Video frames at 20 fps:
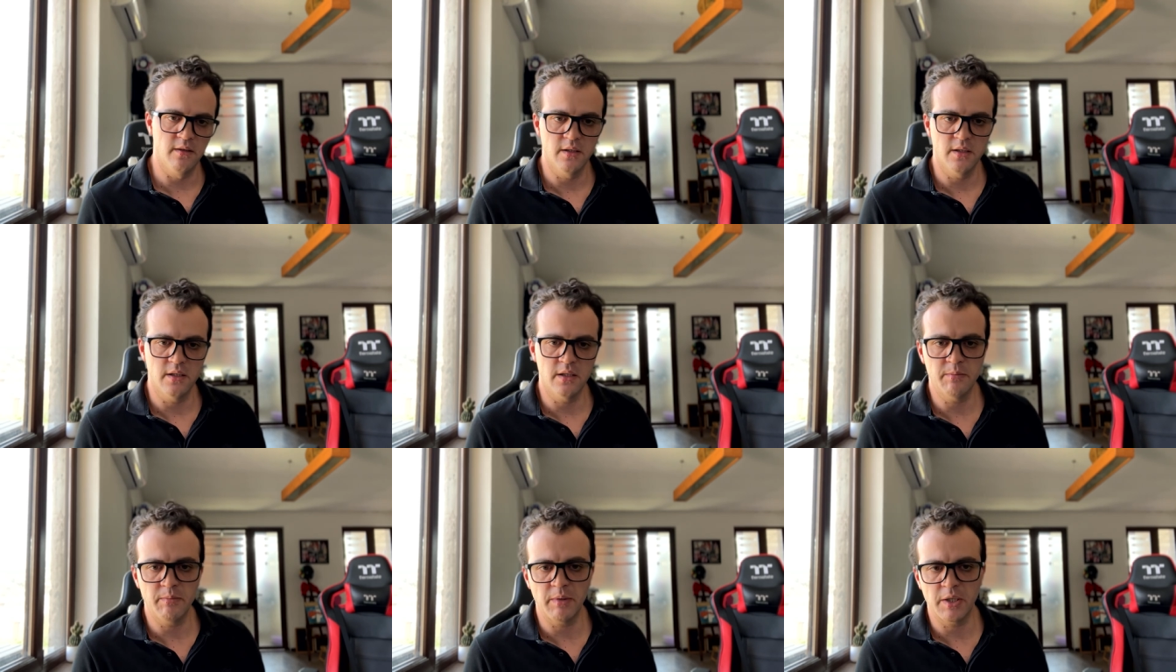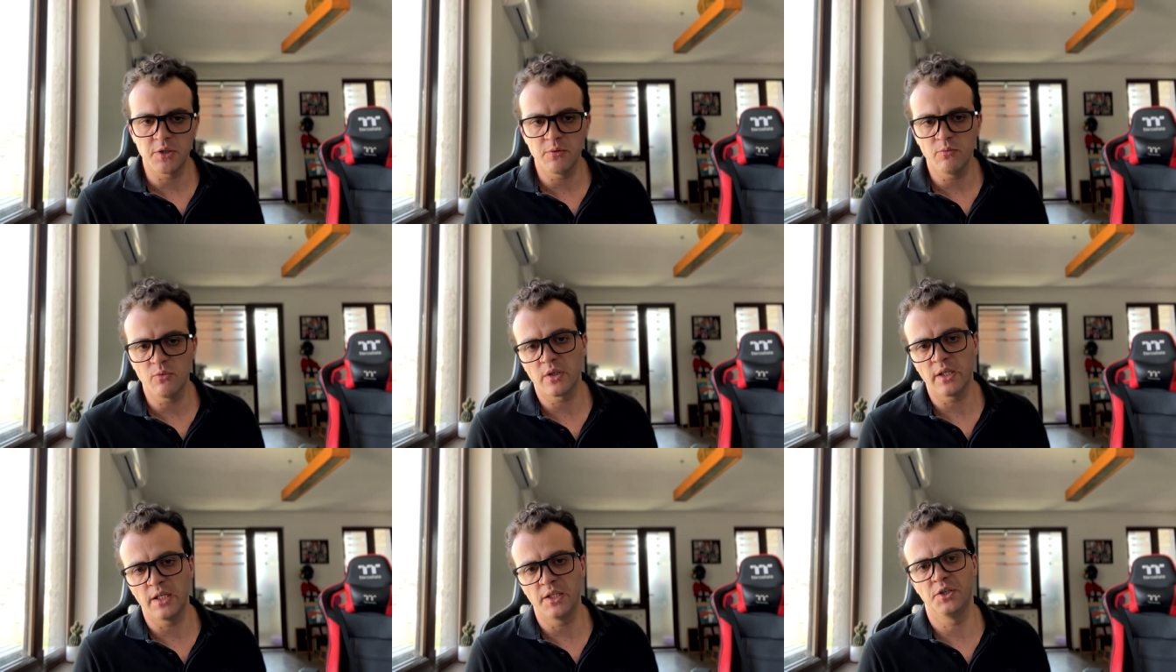И
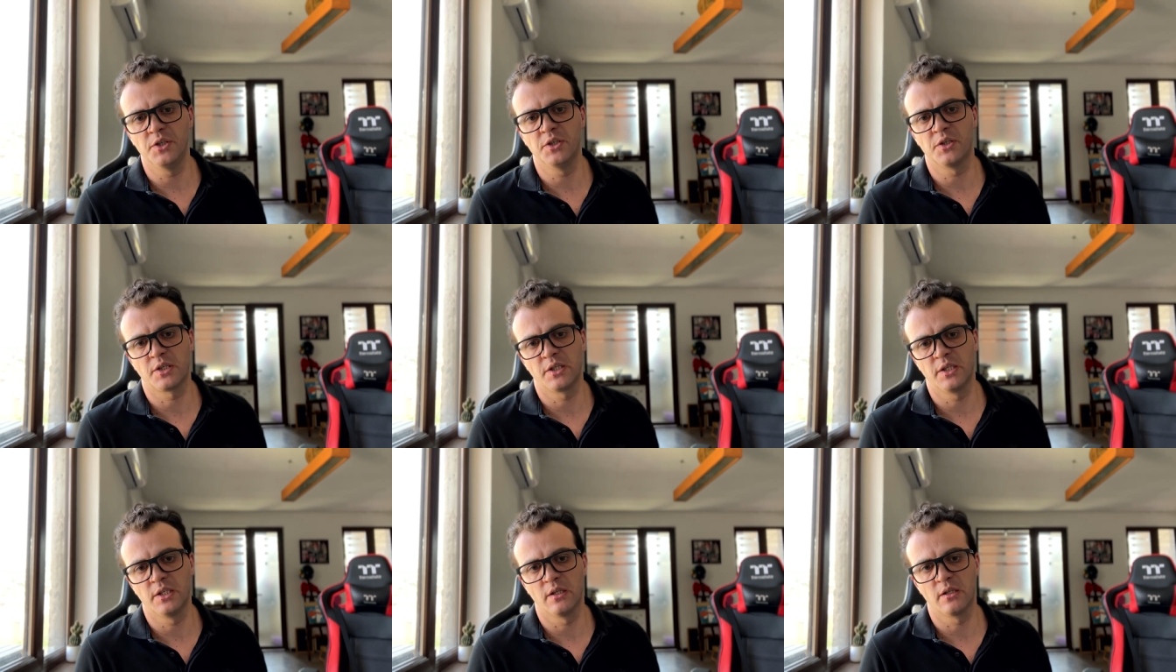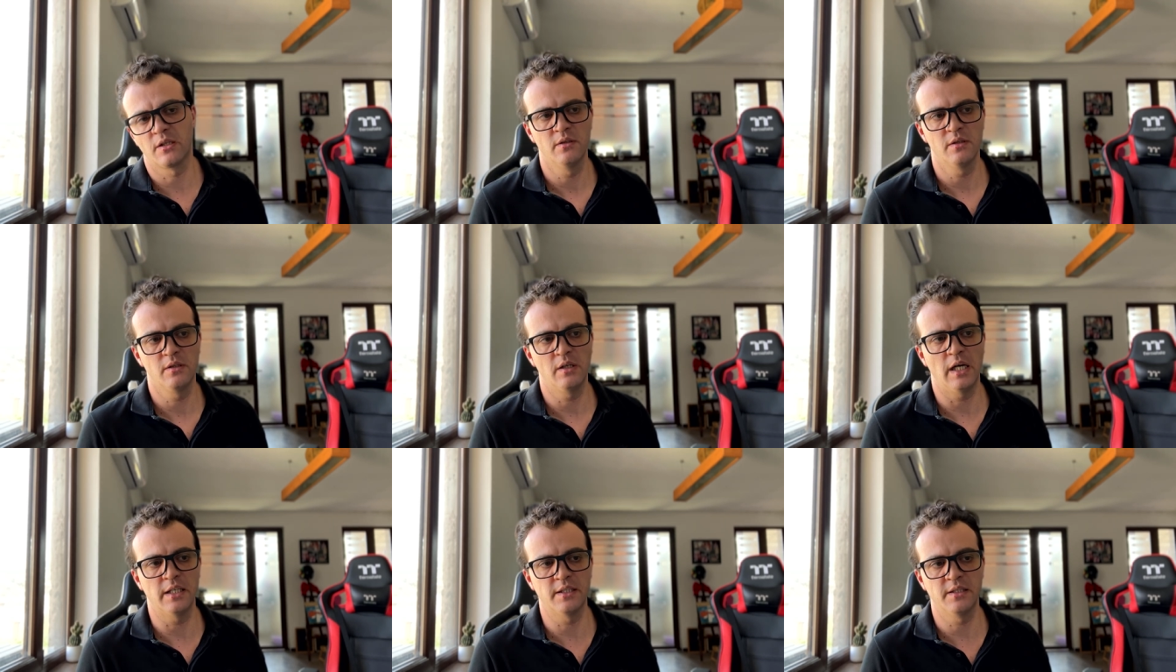почему 10-year yield?
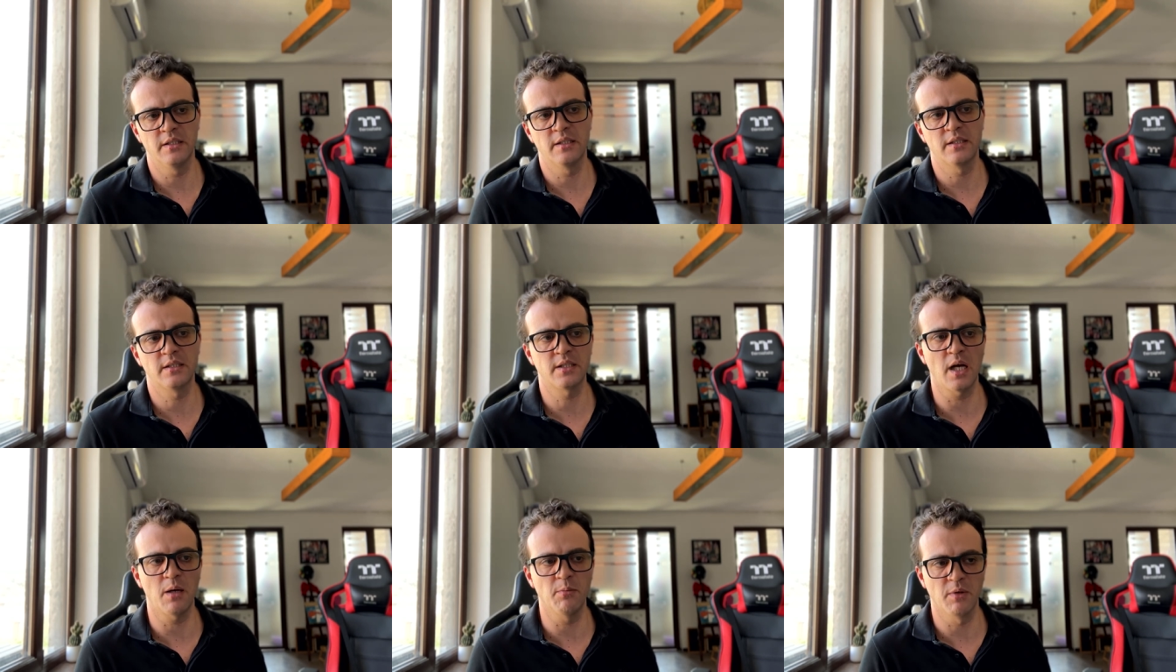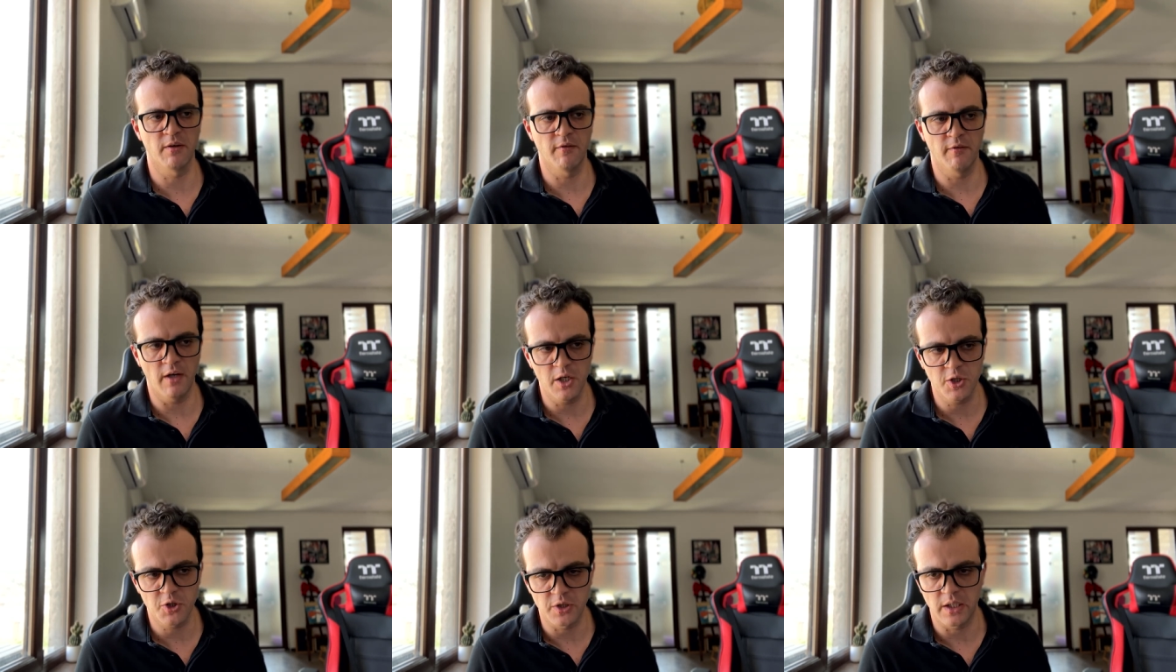Один из самых
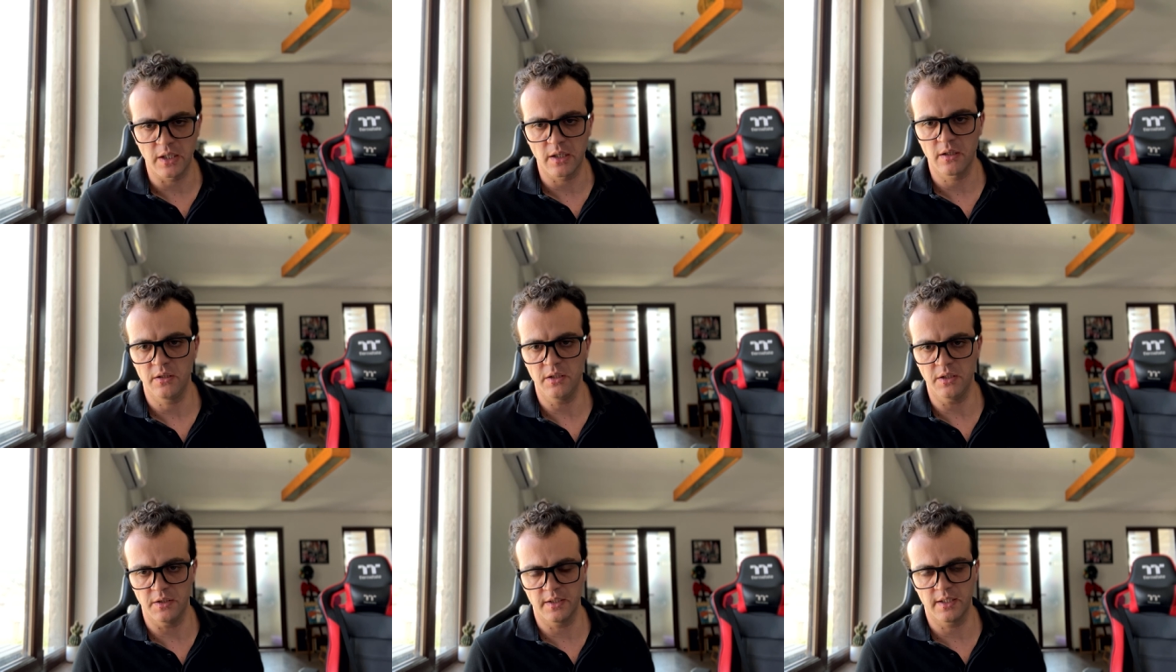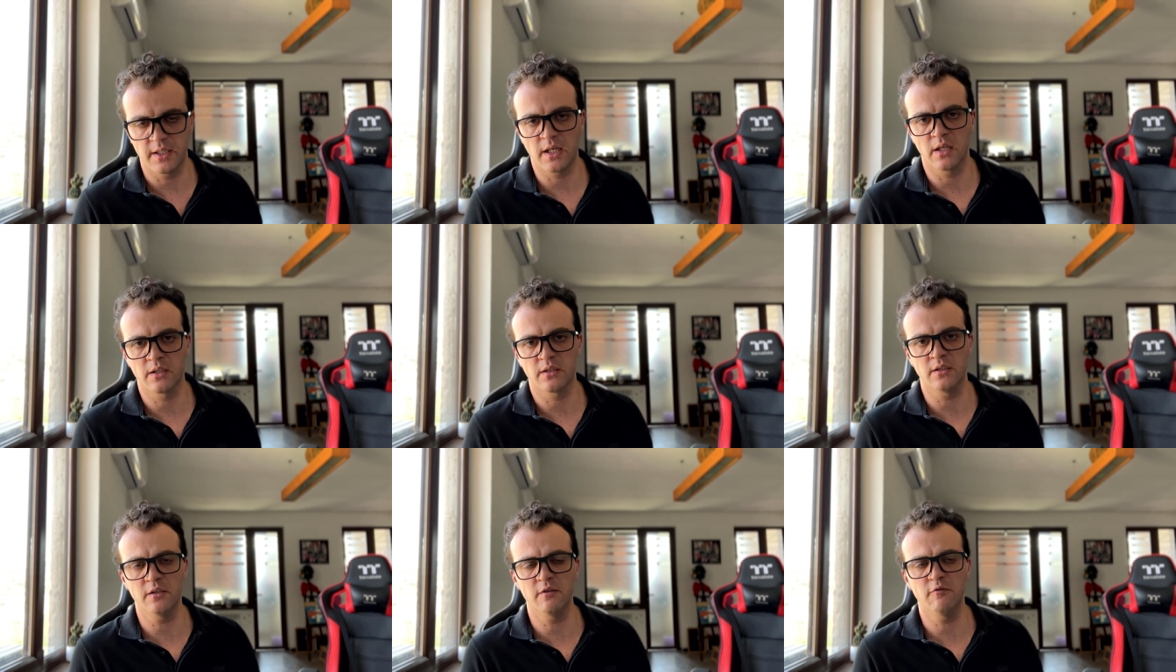важных
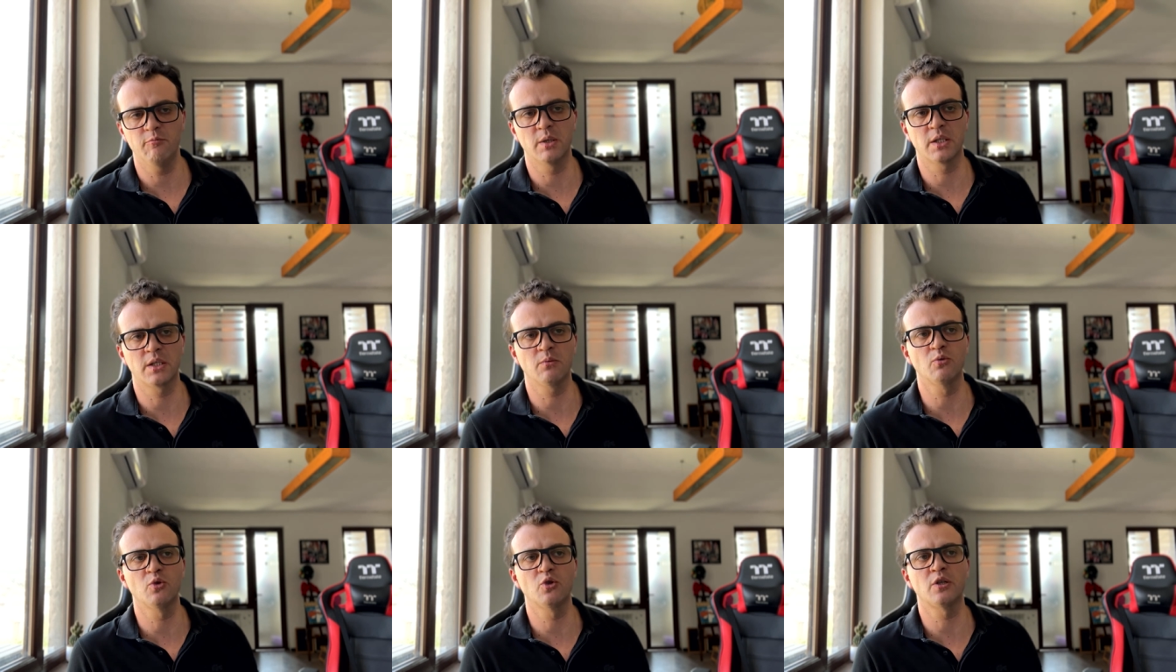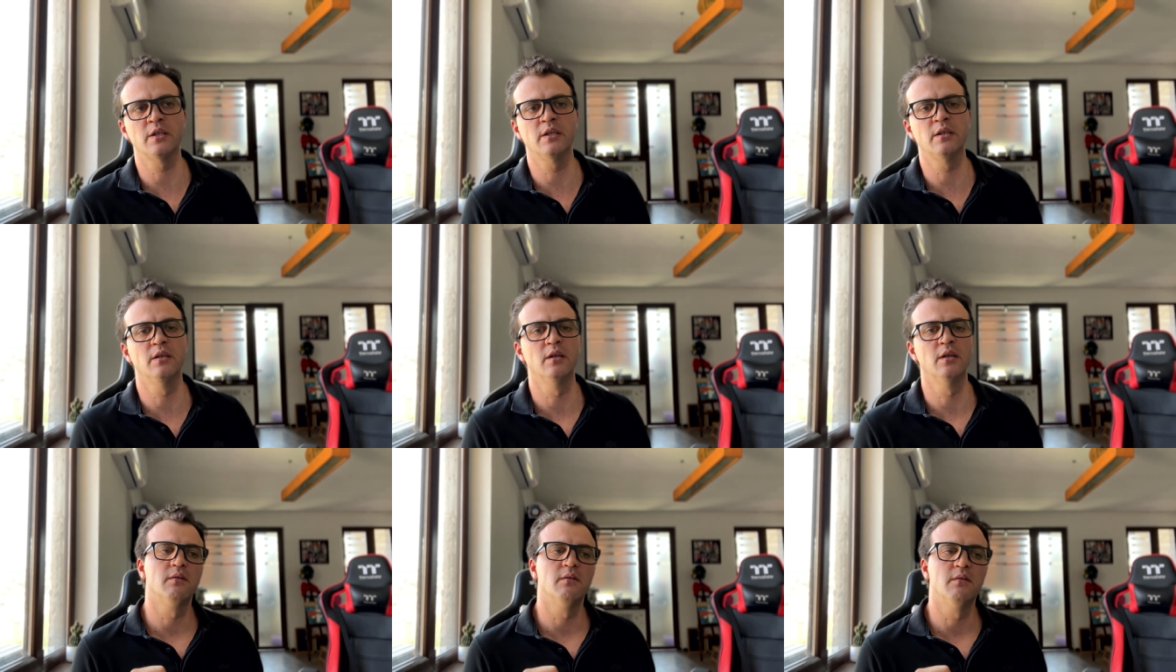индикаторов, потому
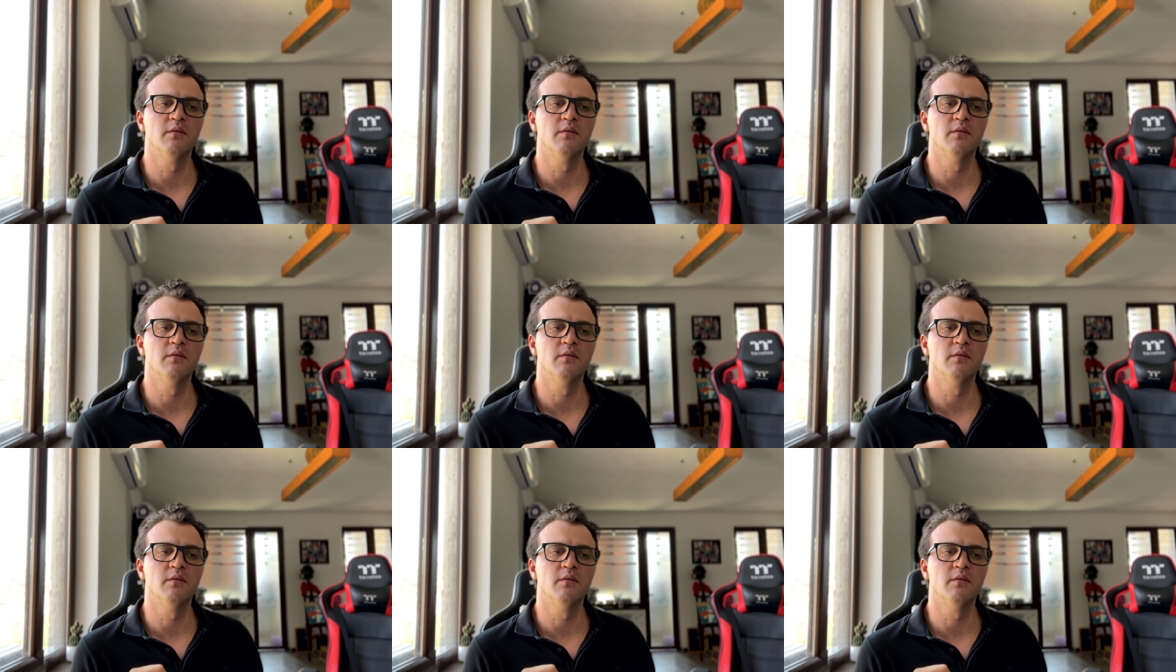что